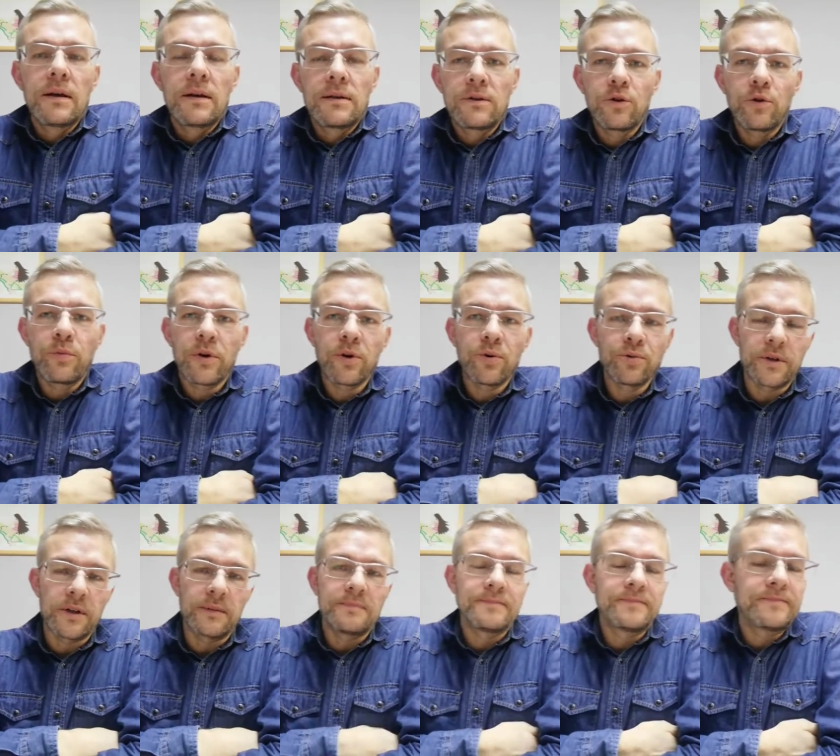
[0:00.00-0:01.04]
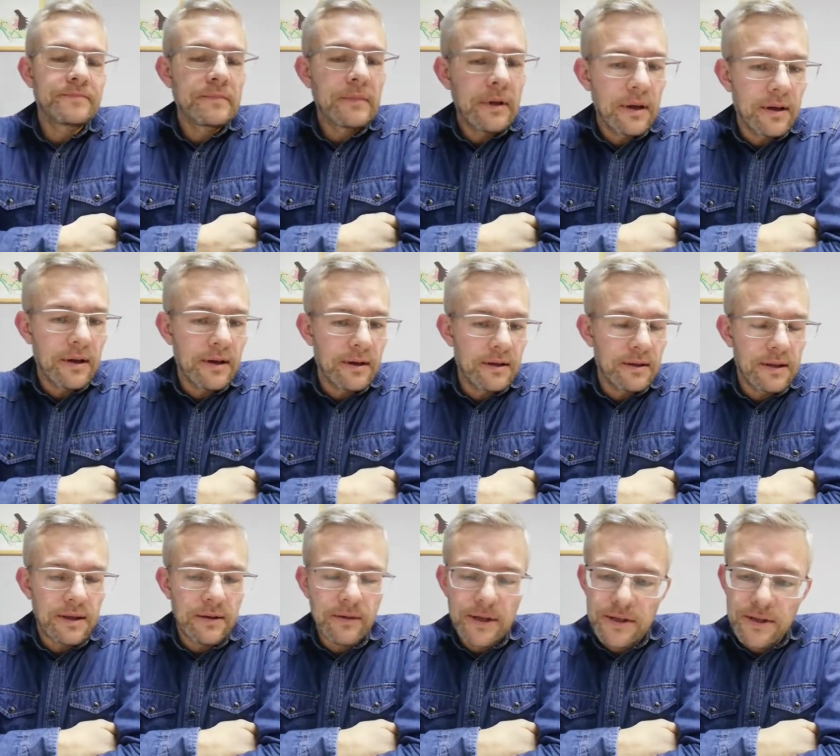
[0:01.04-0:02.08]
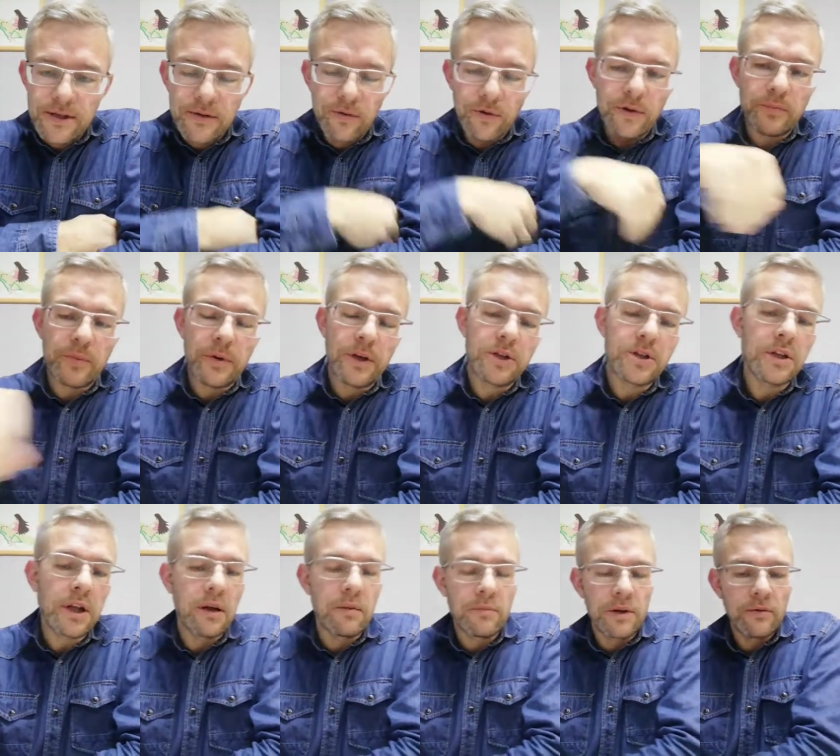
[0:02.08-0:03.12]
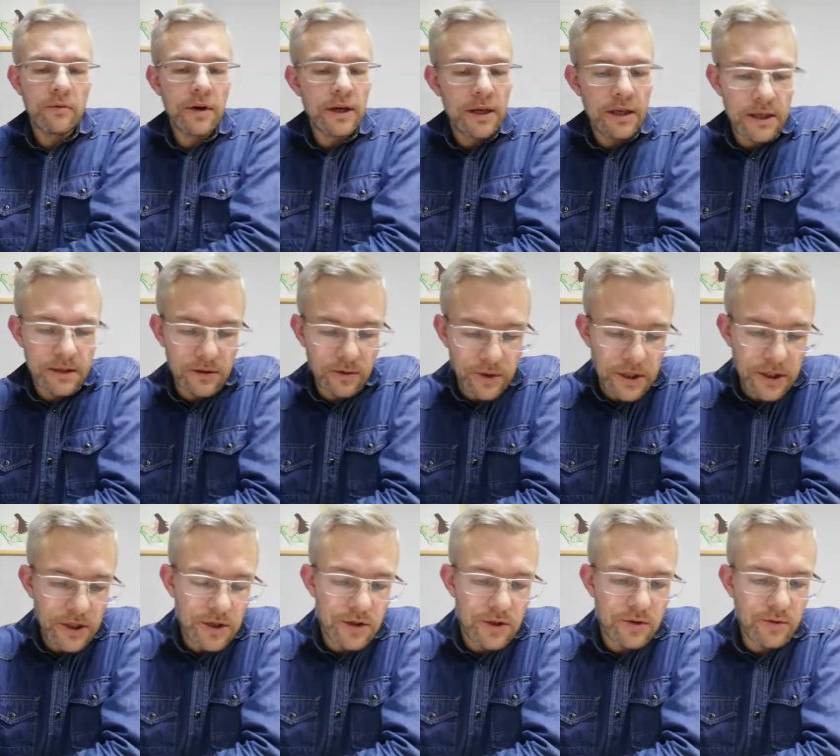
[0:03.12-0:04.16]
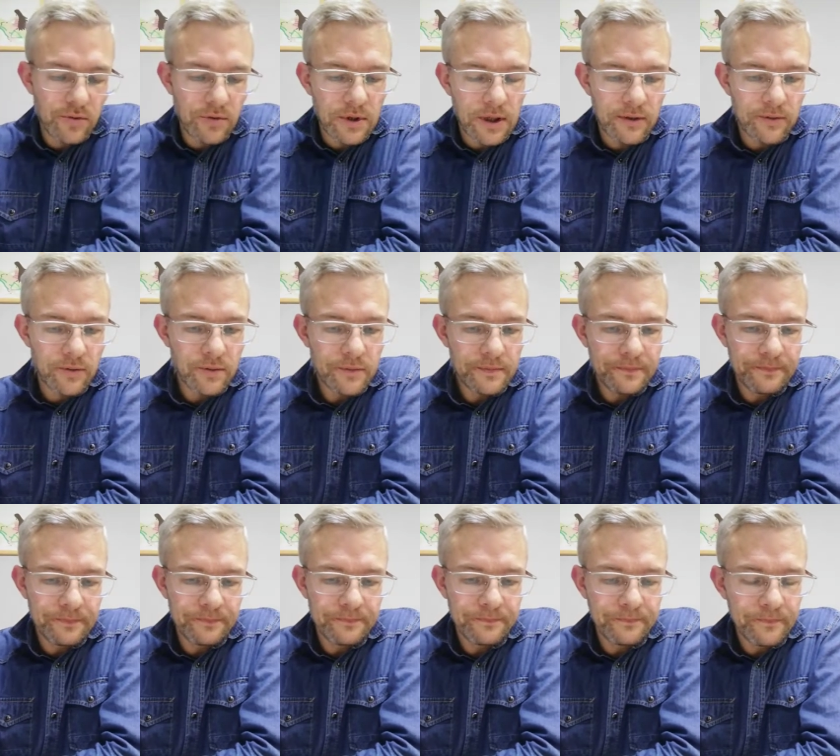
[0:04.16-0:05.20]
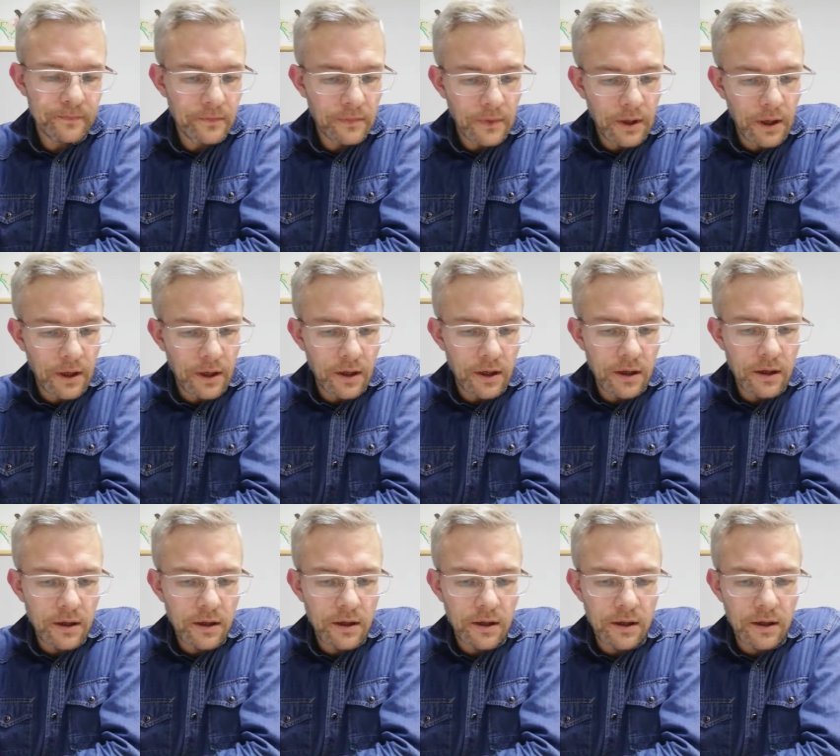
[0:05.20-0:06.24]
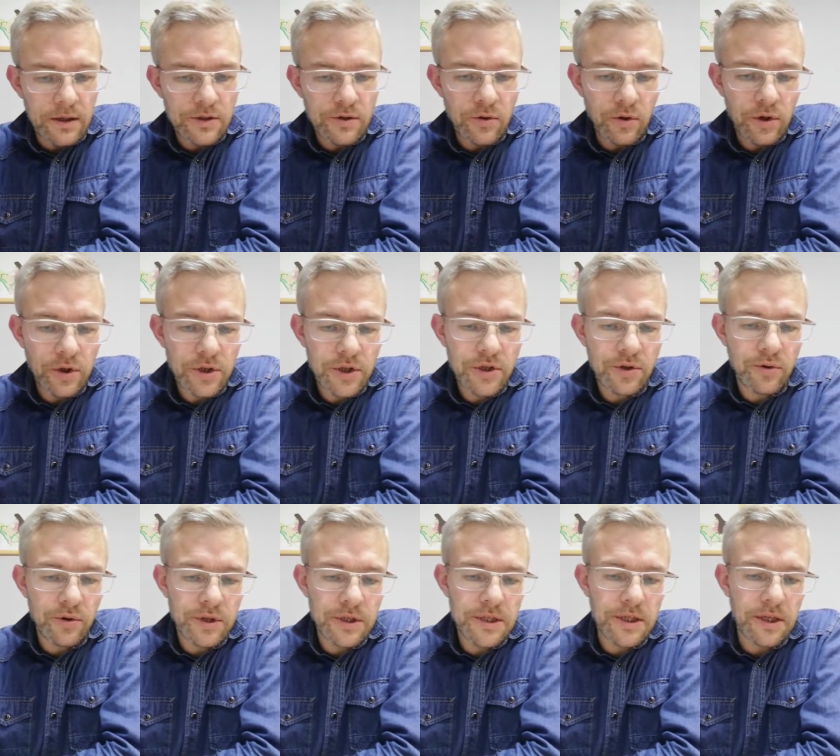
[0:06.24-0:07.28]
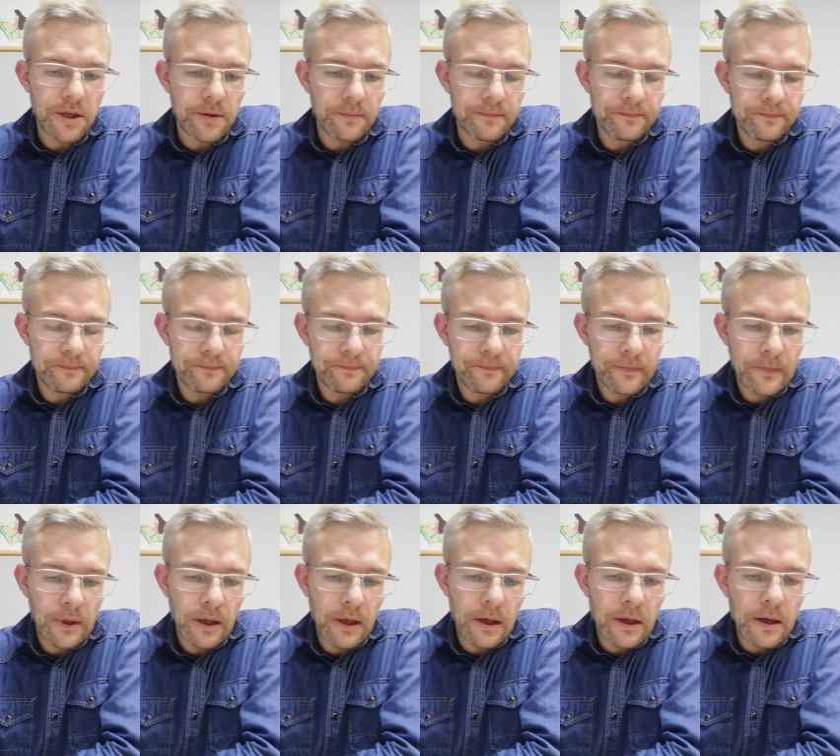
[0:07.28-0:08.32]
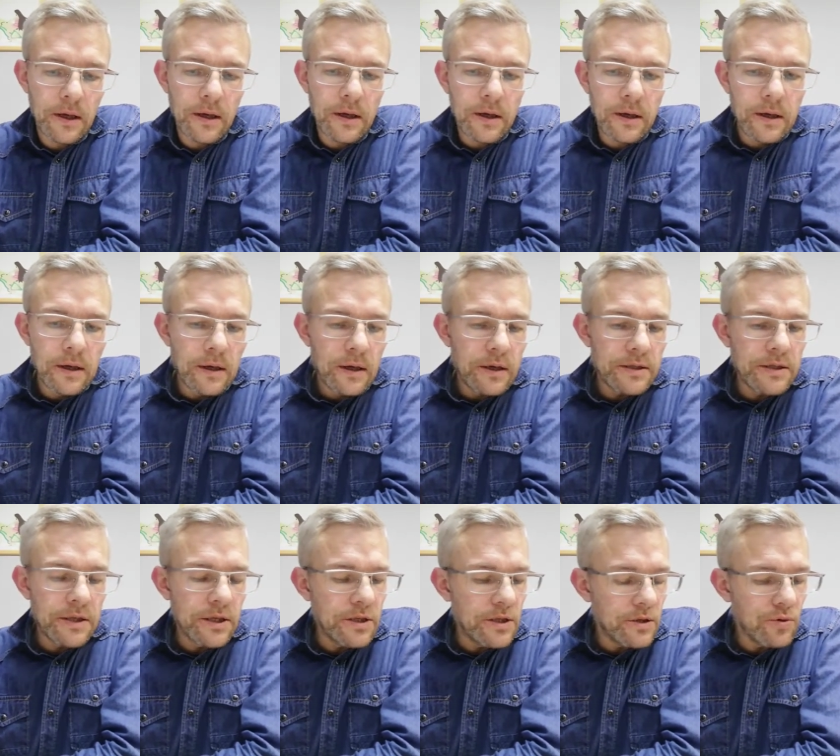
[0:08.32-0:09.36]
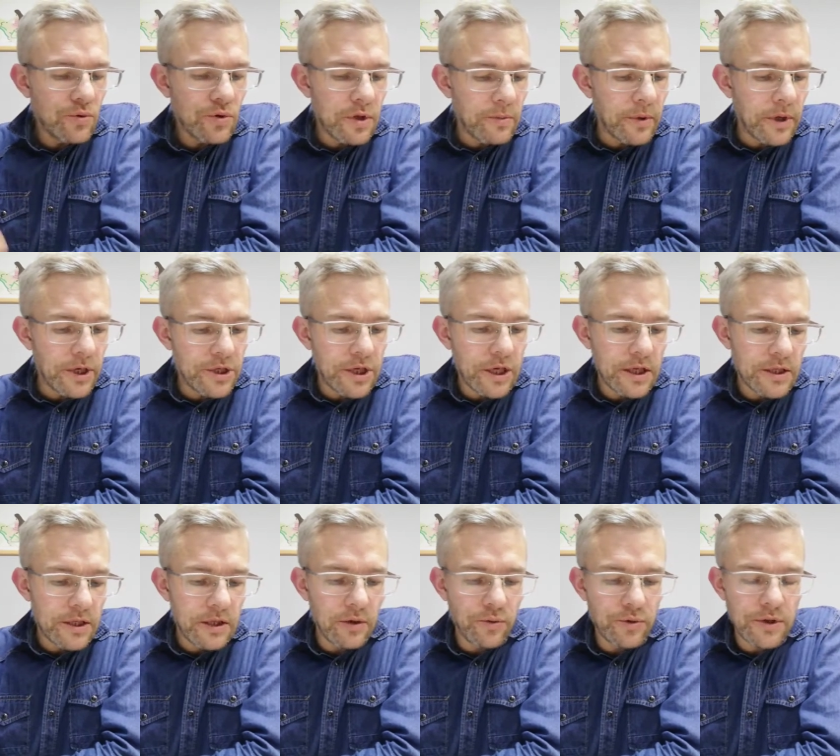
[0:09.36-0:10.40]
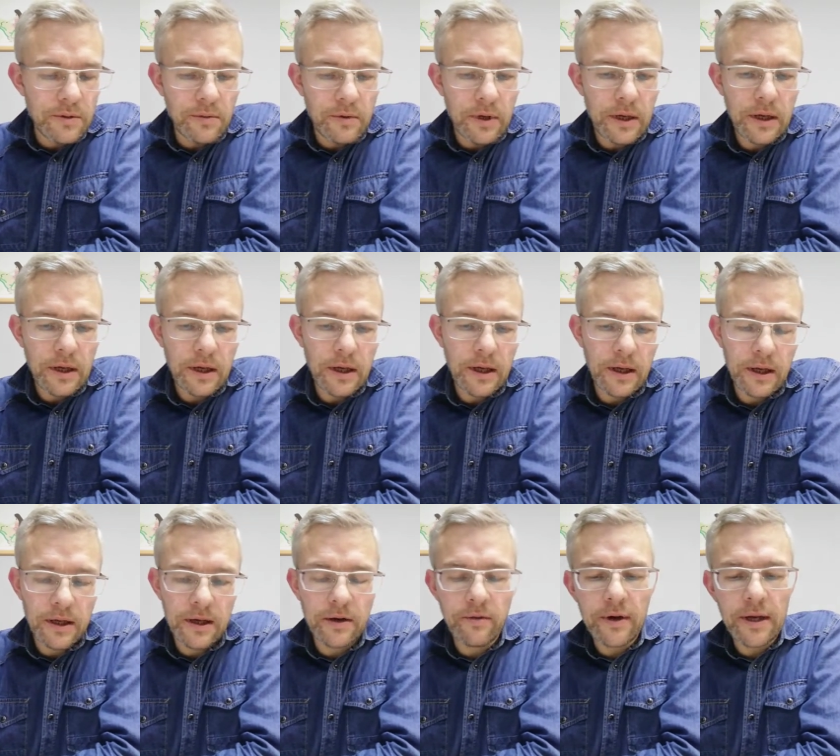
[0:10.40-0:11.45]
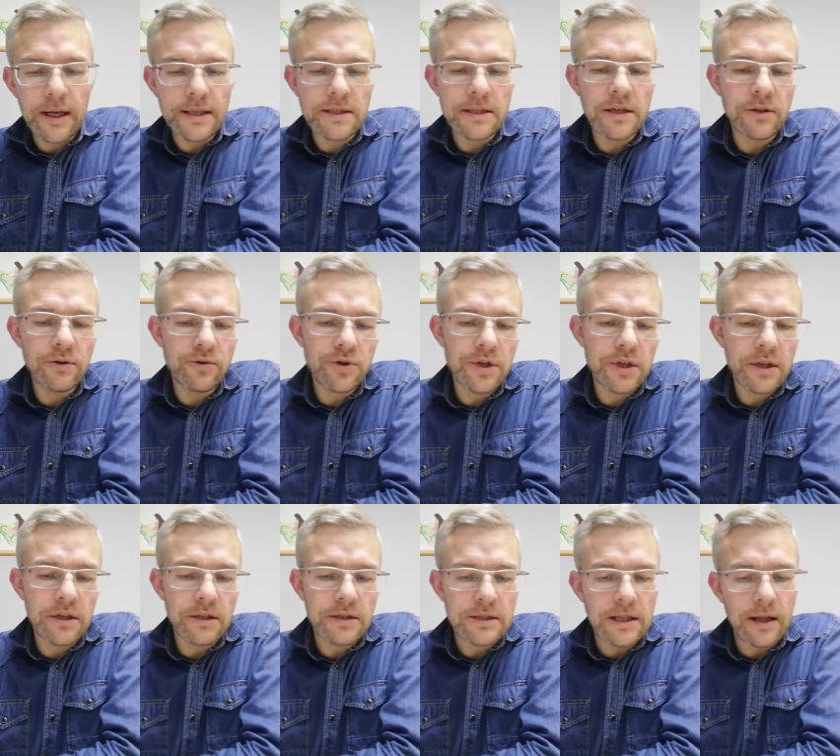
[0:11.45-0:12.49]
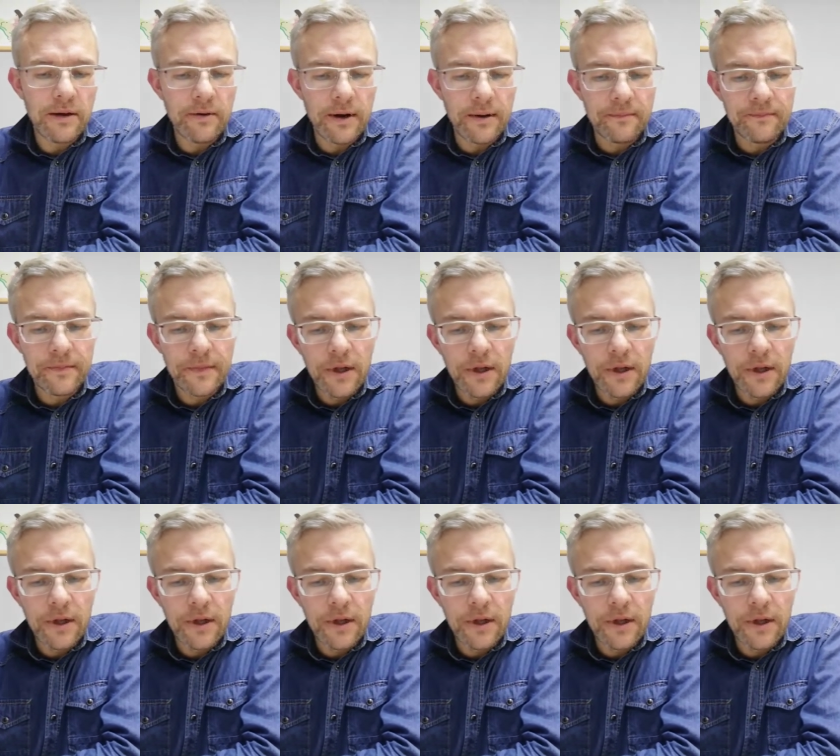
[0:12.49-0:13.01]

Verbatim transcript: Доброе утро. А, давайте сегодня прочитаем Евангелие от Луки, 6 главу, 46 а, стих. Здесь Иисус, обращаясь к людям, говорит следующие слова.